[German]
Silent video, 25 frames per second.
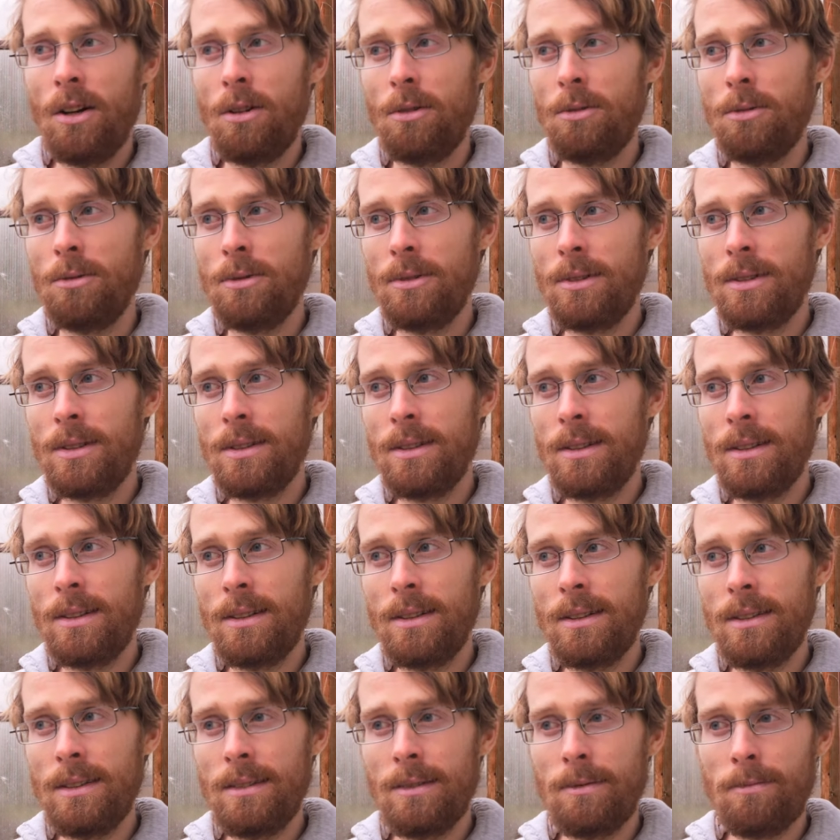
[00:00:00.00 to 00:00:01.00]
und
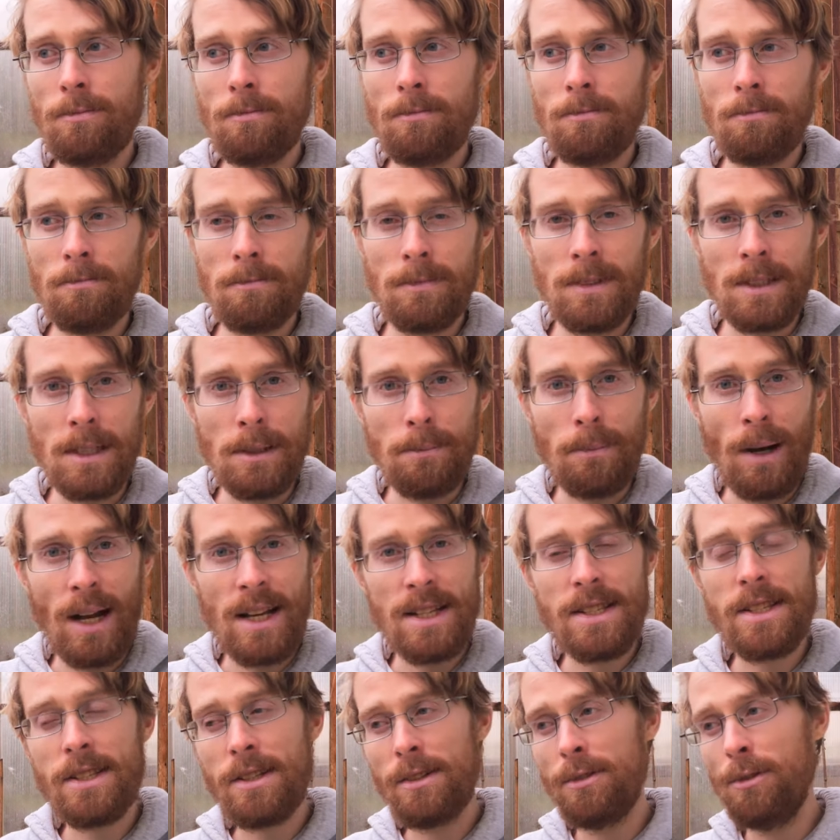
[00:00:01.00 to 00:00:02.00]
die
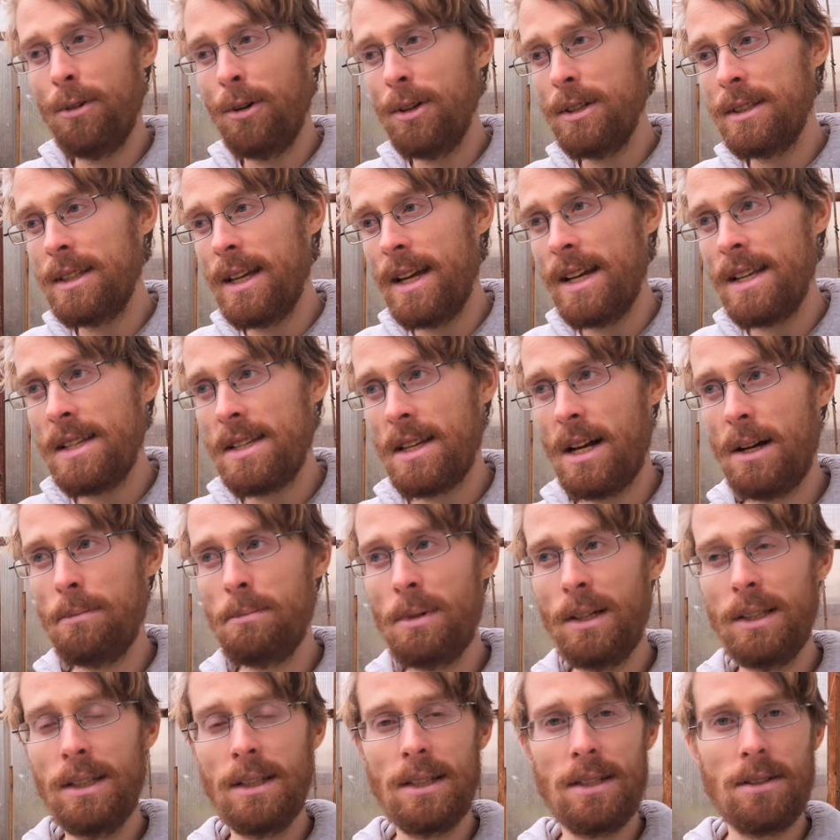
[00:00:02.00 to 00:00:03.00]
meisten Leute es haben
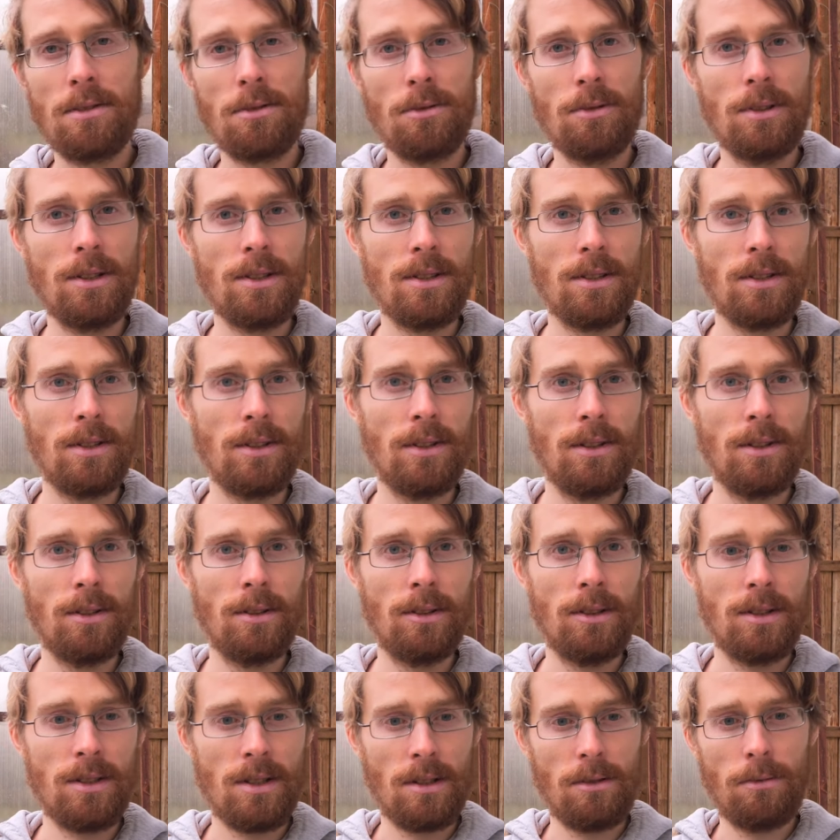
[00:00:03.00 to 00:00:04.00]
ja nicht so diese,
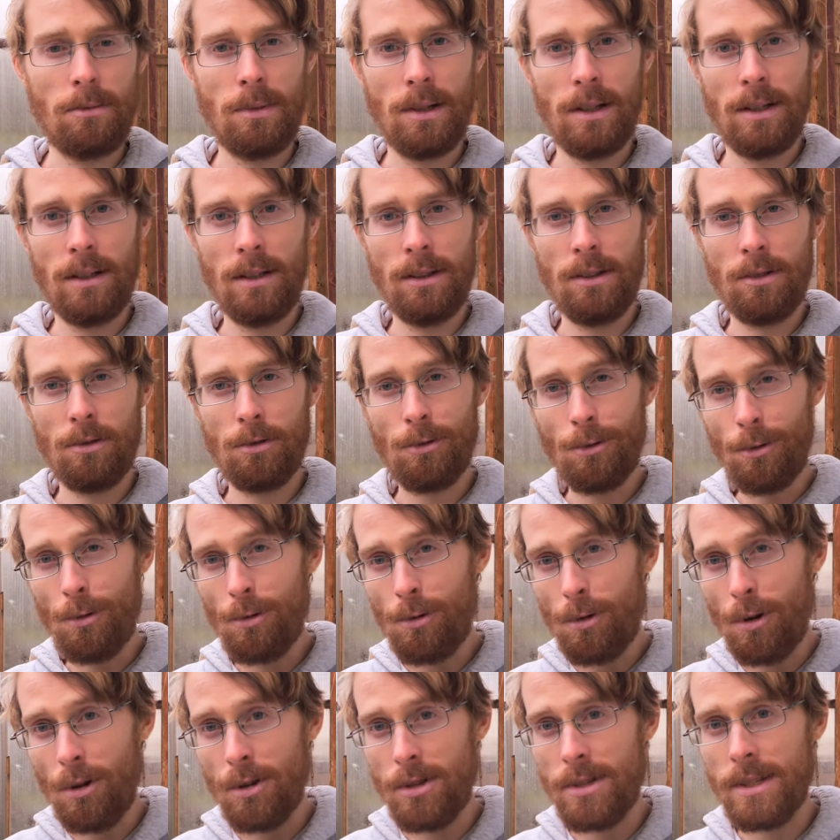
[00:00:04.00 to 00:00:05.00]
sagen wir mal,
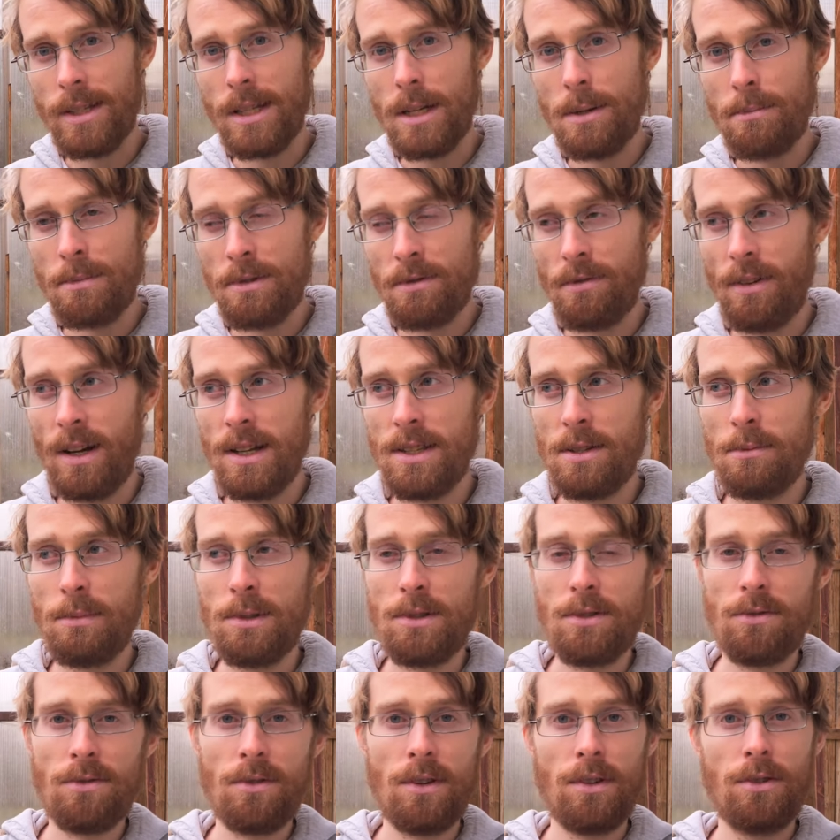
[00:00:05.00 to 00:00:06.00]
Rohkostlebensweise
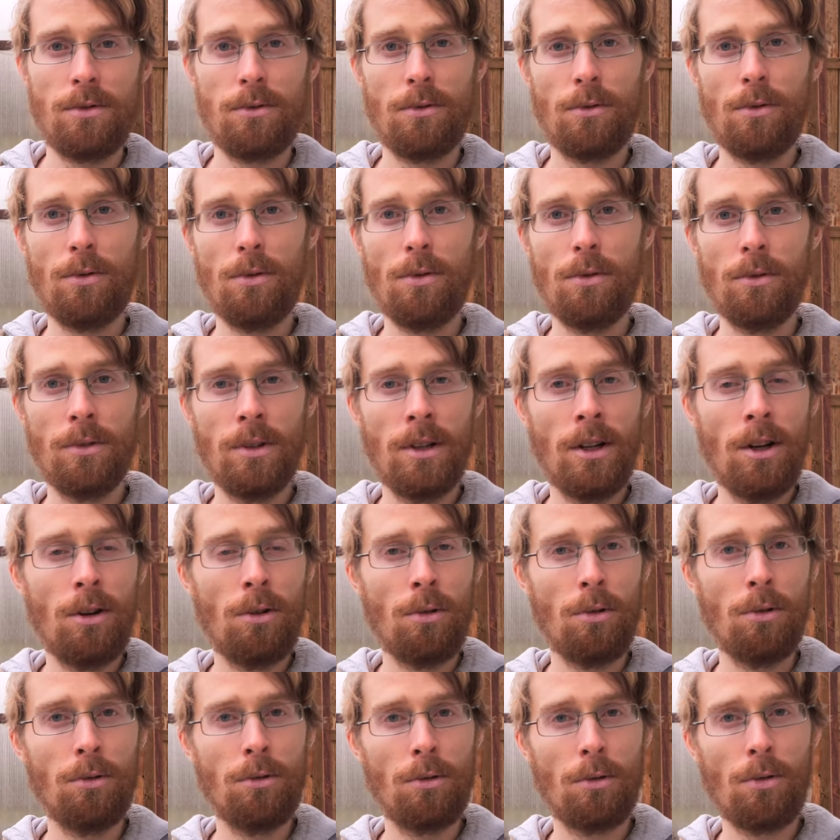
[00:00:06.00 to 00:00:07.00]
beziehungsweise einen rohen,
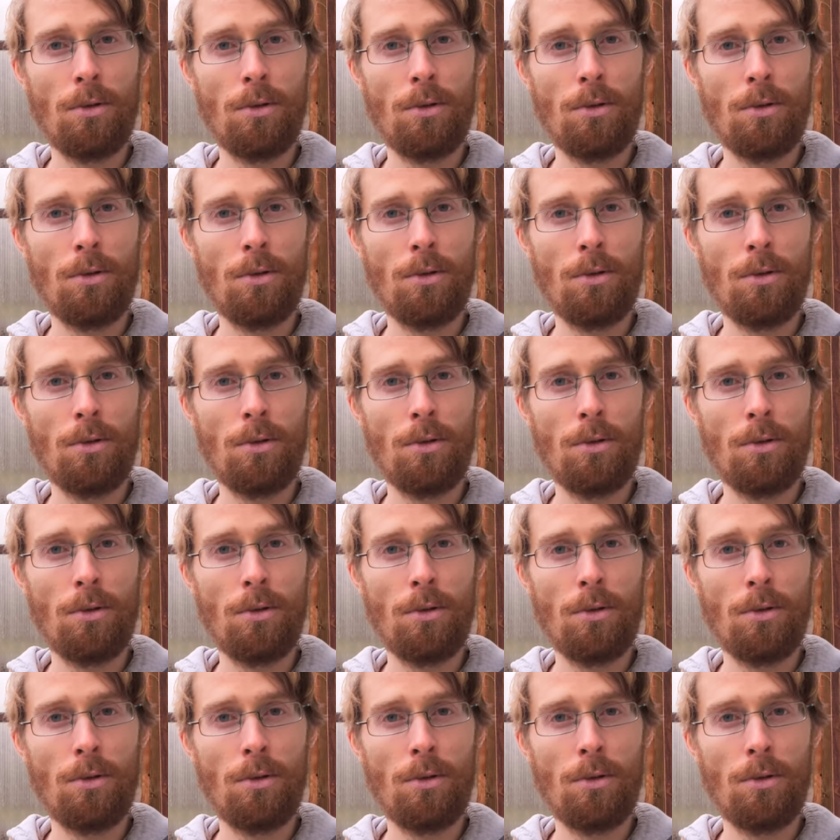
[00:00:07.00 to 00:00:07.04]
hohen